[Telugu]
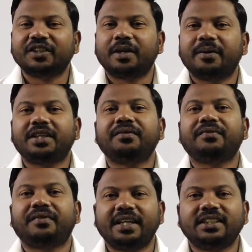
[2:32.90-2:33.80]
సో కాబట్టి
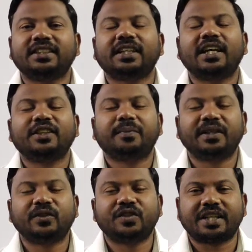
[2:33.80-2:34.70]
ఫ్రెండ్స్ నాతో
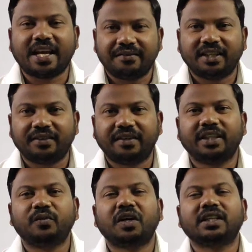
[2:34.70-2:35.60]
పాటు ట్రావెల్
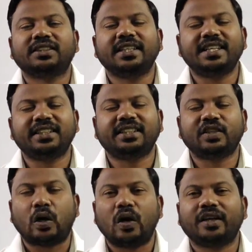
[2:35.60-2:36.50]
అవ్వండి ఒక
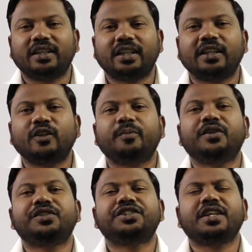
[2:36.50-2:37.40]
జస్ట్ ఆరు నెలల్లో
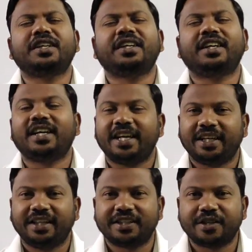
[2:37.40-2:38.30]
మీరు చక్కగా
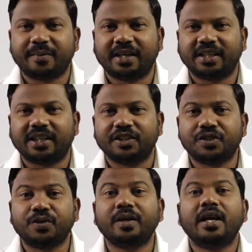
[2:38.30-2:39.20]
ఇంగ్లీష్లో
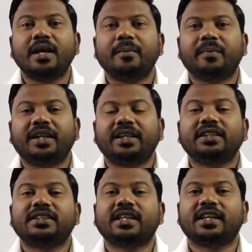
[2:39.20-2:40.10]
మాట్లాడచ్చు మరి ఈ
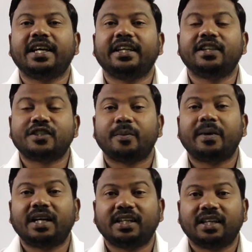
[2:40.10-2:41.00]
చక్కగా ఇంగ్లీష్లో
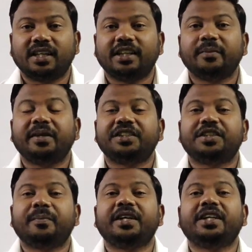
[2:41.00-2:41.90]
మాట్లాడాలంటే మేము
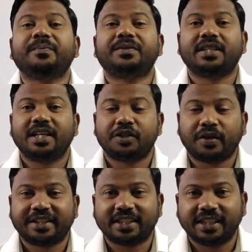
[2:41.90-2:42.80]
చెప్పే టిప్స్ అండ్
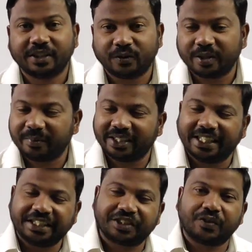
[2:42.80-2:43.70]
ట్రిక్స్ అనేది కూడా మీరు
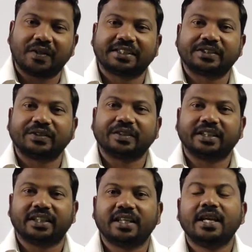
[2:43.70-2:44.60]
నేర్చుకోవాల్సి
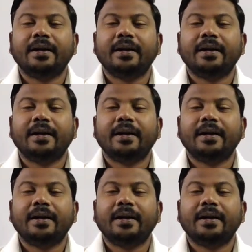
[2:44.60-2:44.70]
ఉంటుంది